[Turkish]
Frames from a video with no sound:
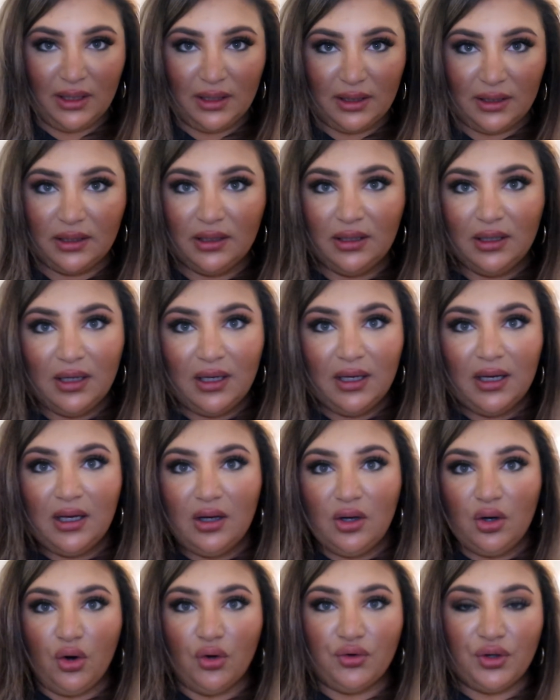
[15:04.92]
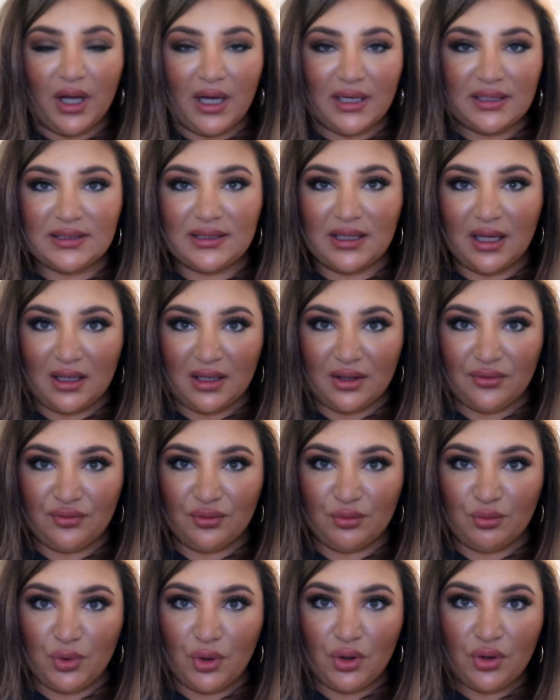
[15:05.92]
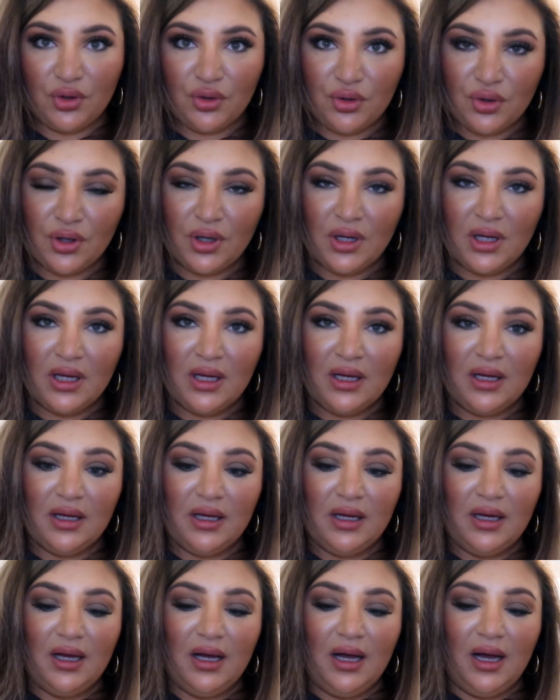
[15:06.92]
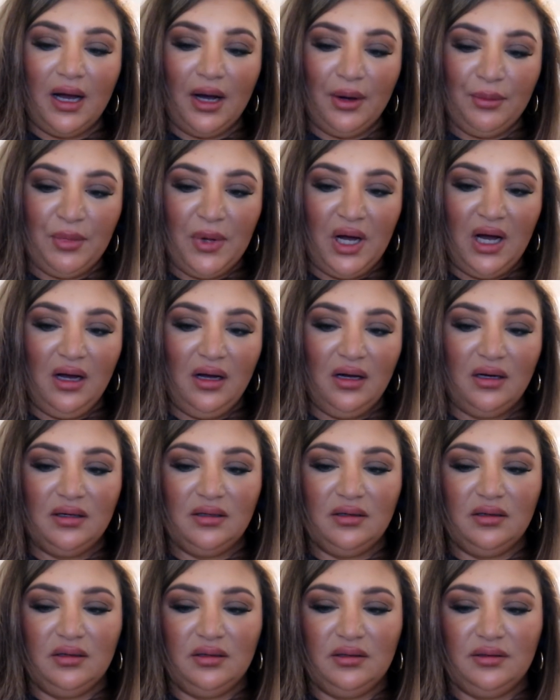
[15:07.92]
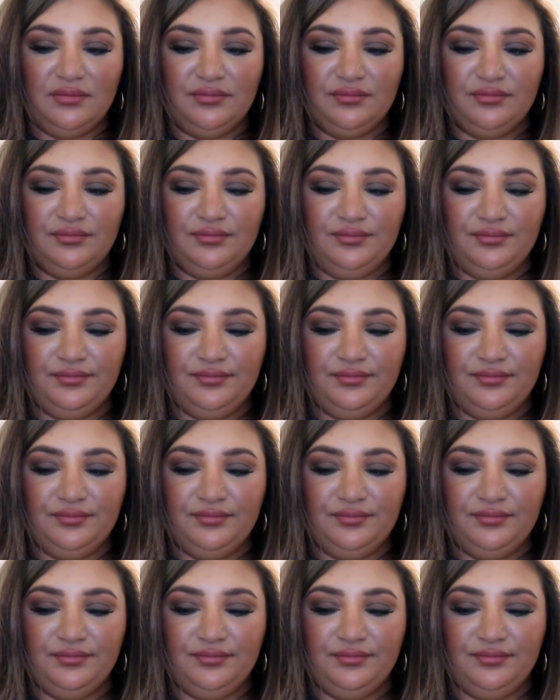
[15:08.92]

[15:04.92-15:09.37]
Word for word: Yani ona asla lafım yok. Ama e,